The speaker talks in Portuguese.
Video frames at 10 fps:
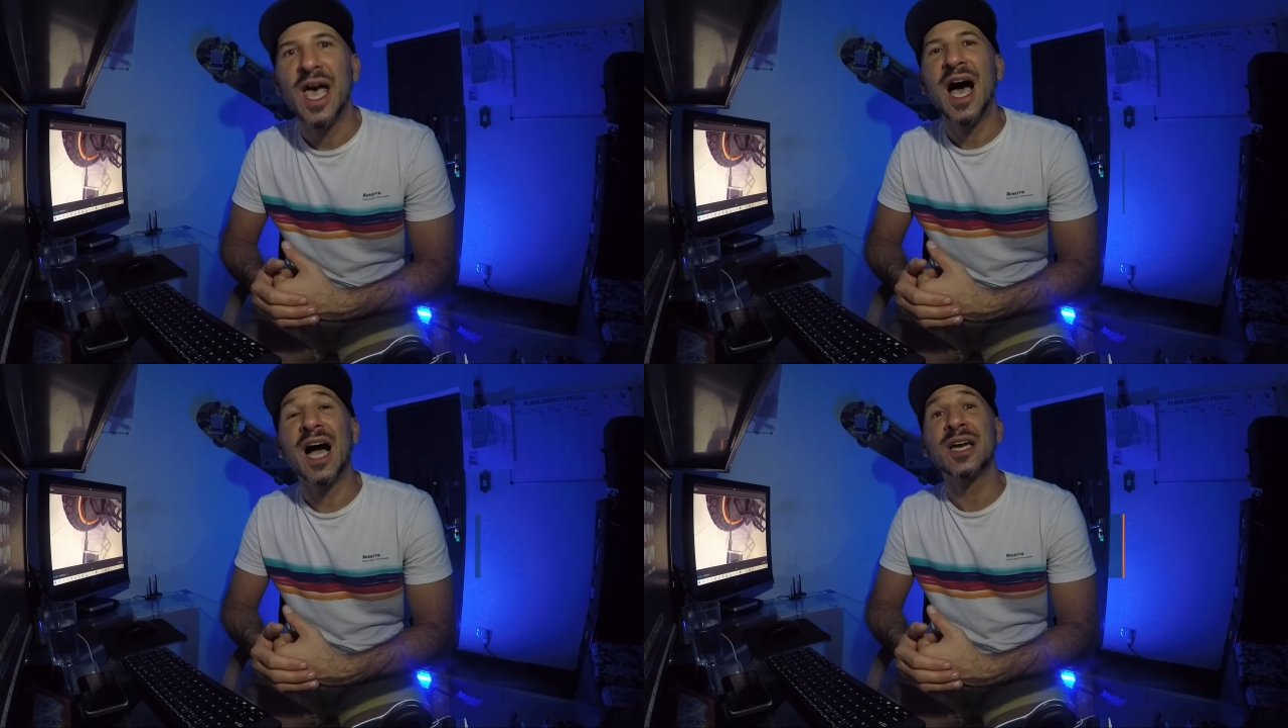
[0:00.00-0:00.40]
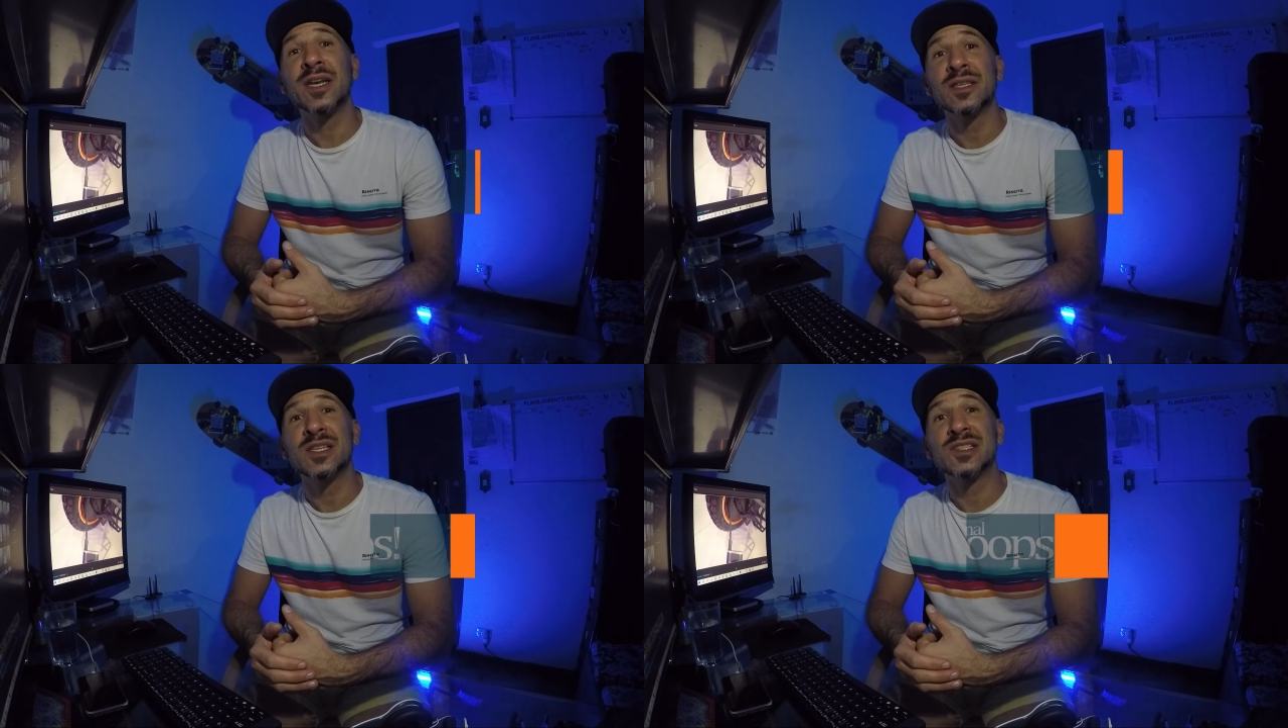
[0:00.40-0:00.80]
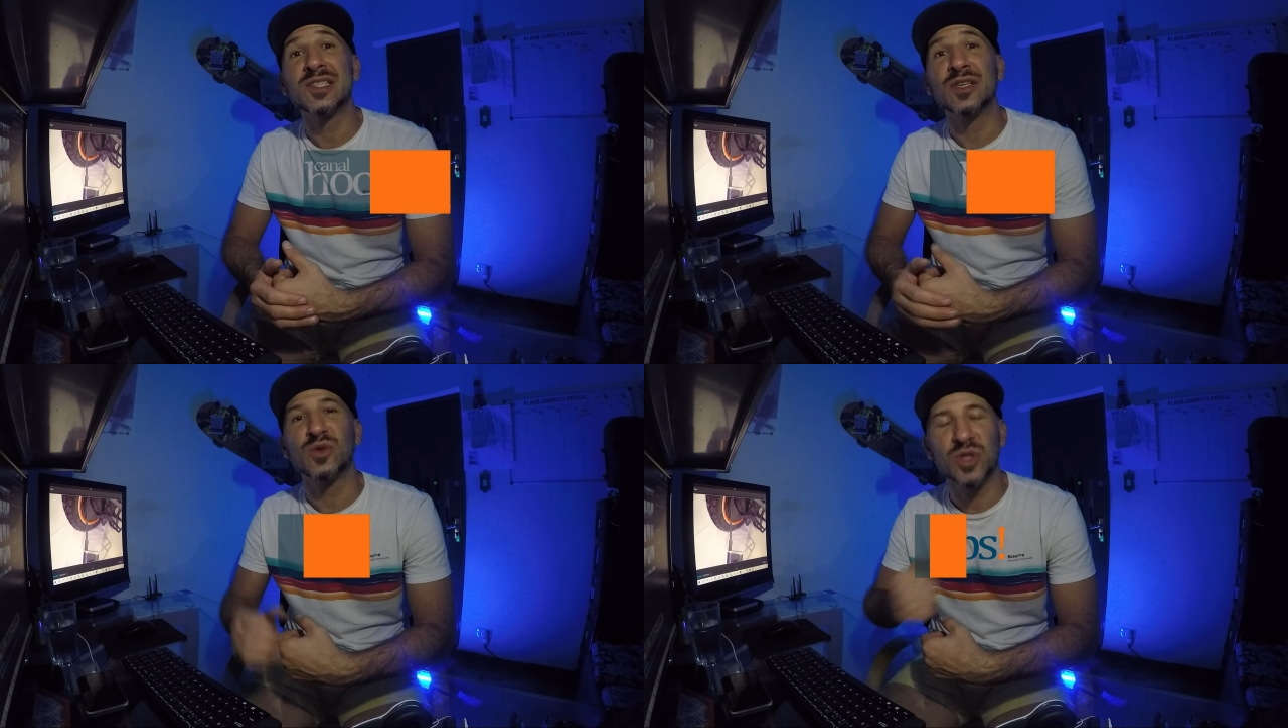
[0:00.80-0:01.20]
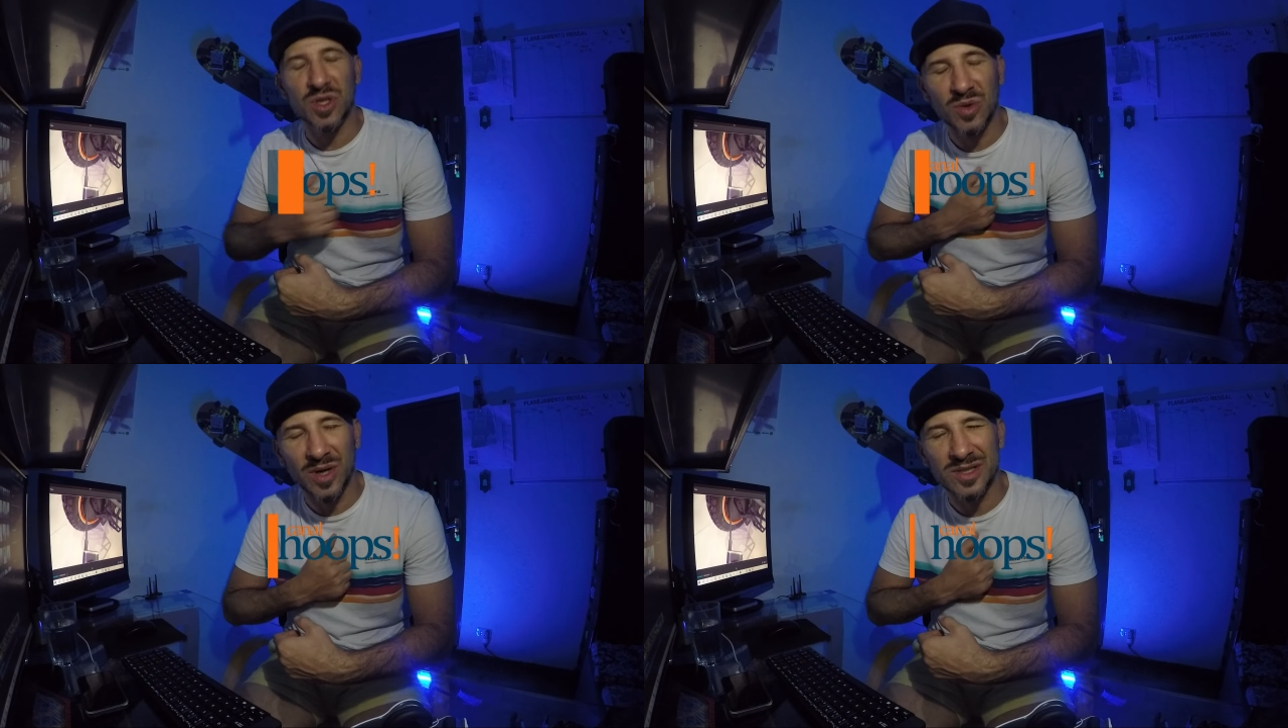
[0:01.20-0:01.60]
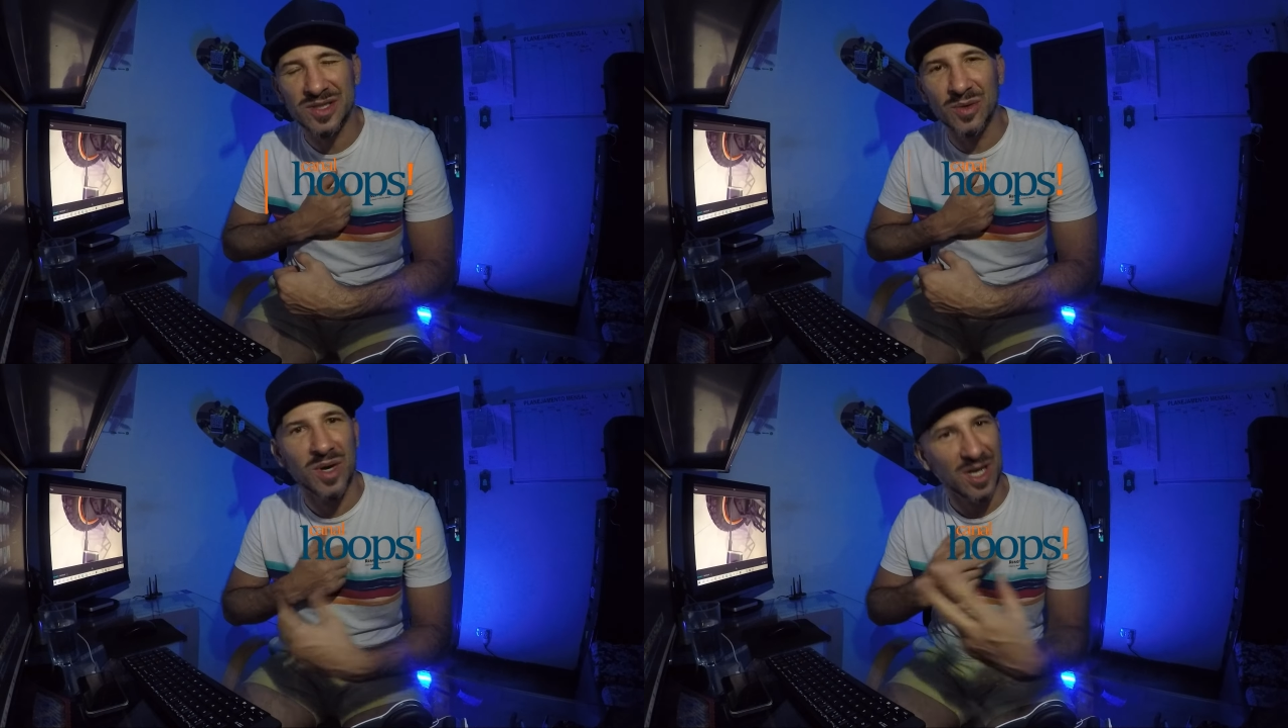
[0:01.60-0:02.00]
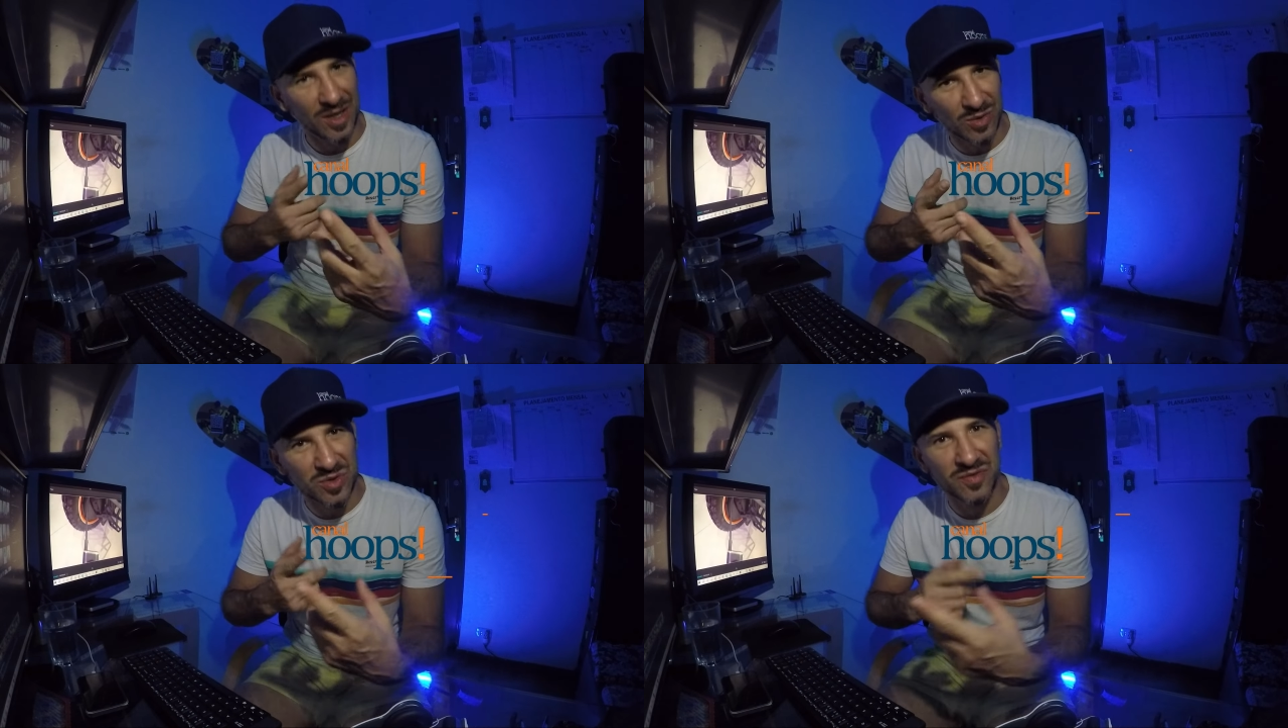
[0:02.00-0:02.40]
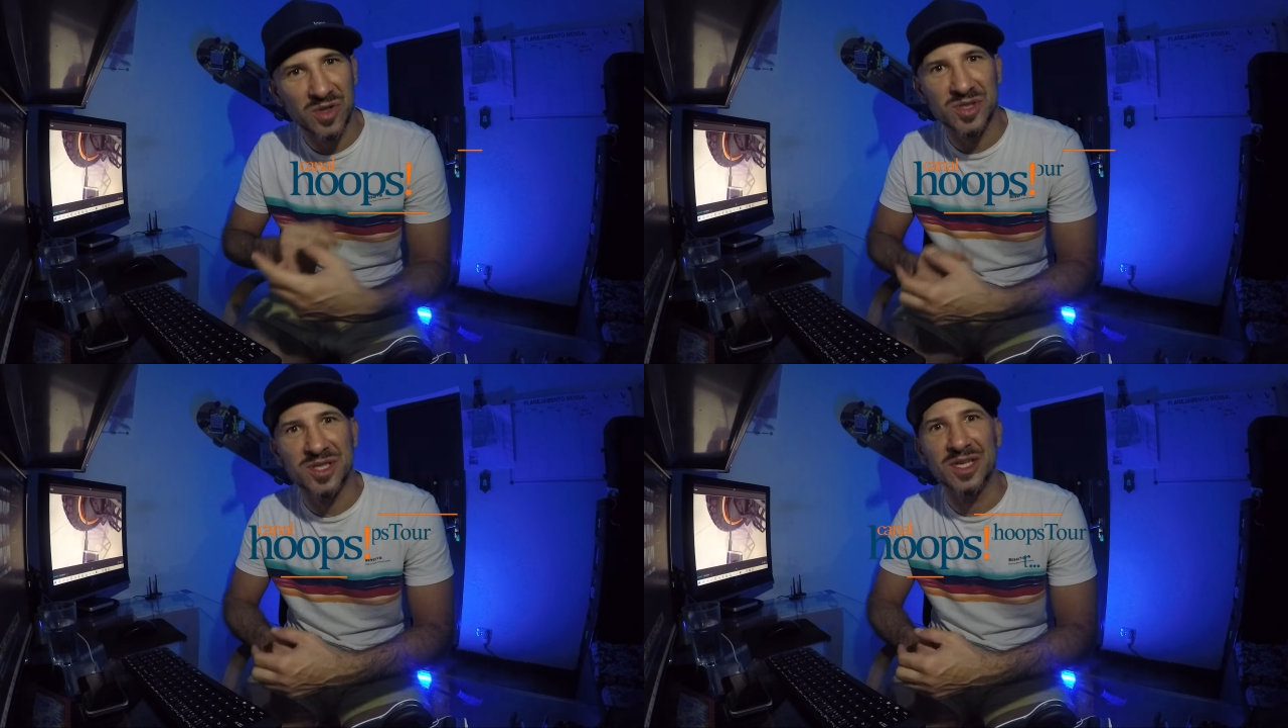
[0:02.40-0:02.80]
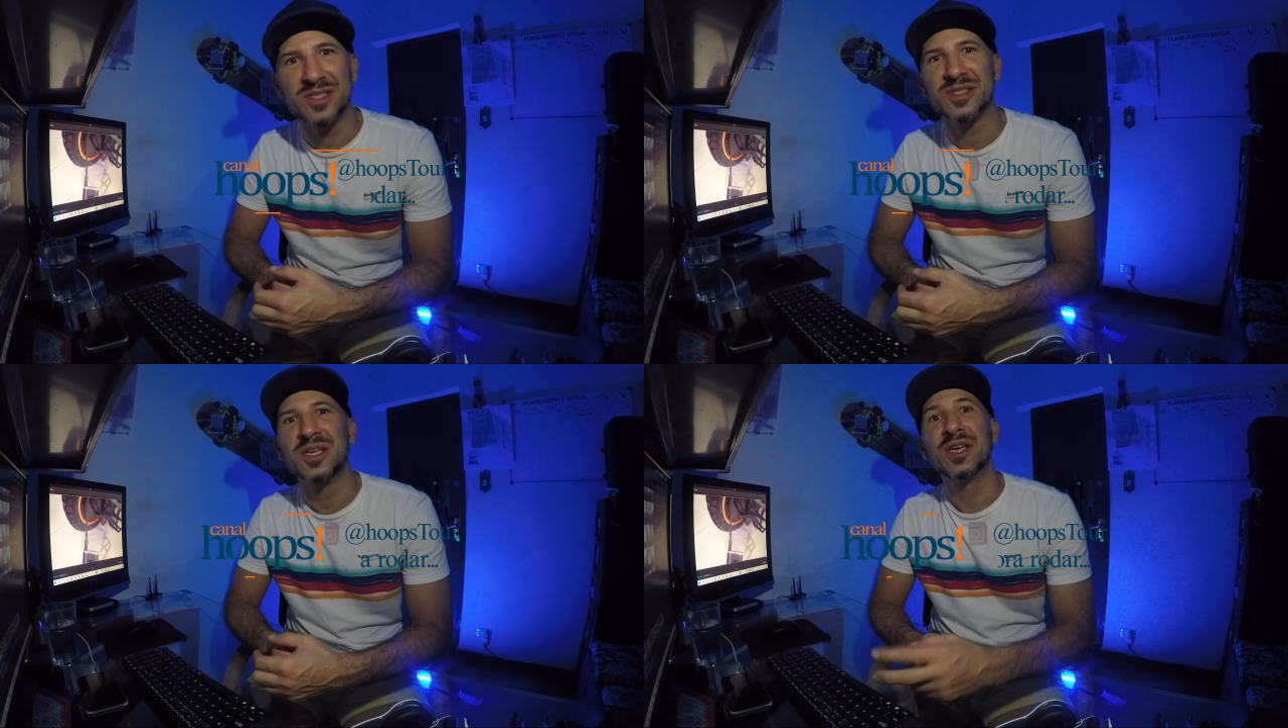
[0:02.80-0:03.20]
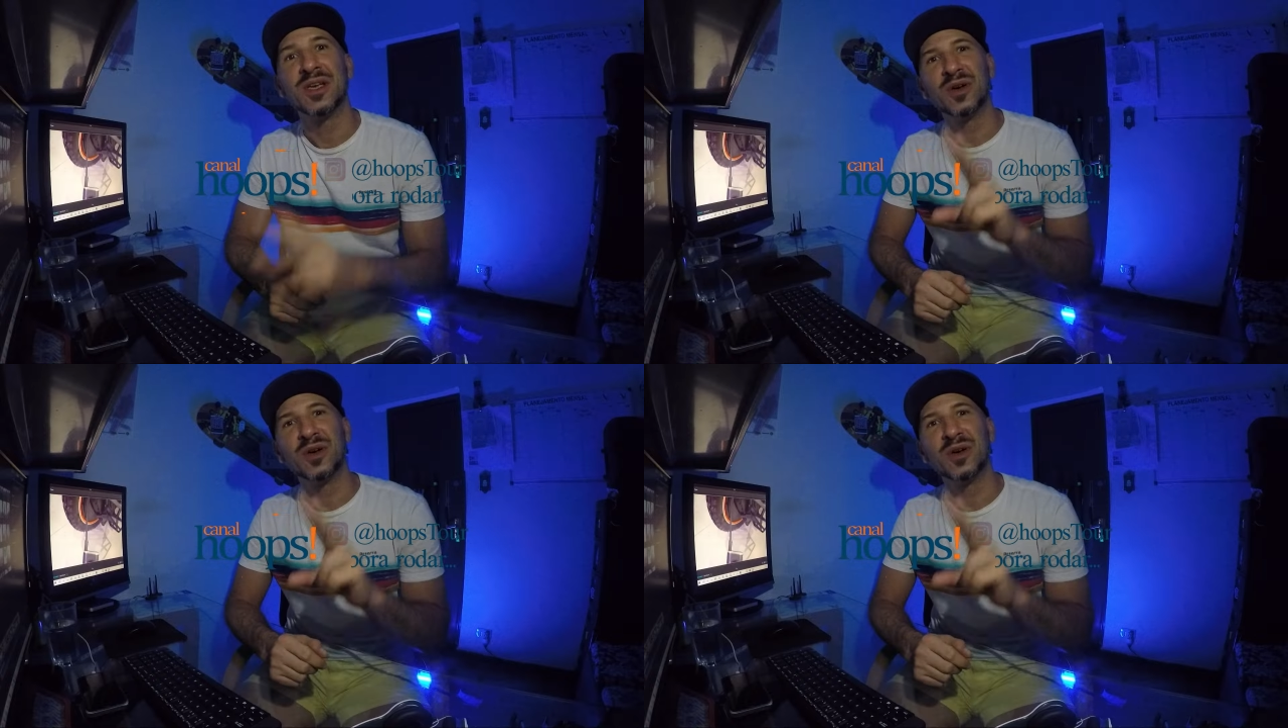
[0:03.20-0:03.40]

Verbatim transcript: agradecendo de coração a cada um de vocês.